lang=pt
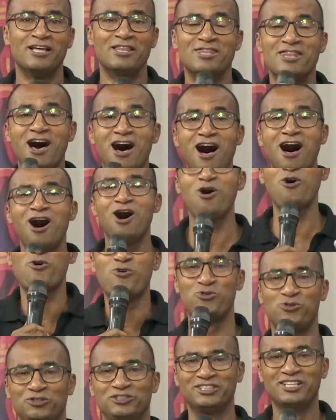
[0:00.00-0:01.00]
Não,
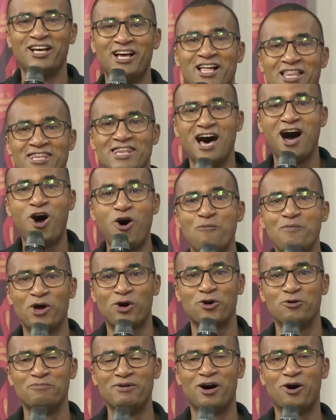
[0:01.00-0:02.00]
não, meu
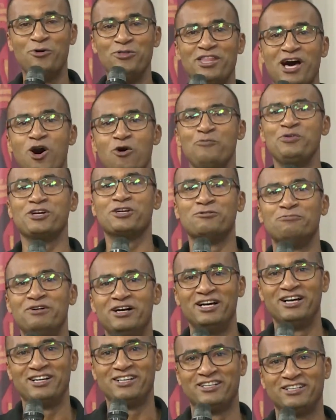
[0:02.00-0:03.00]
irmão, não, minha
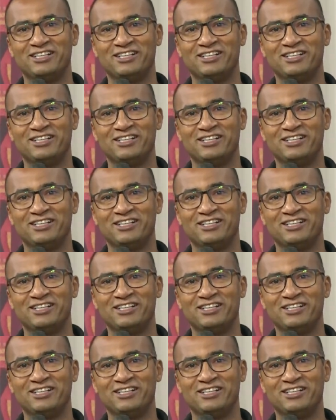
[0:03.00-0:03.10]
irmã.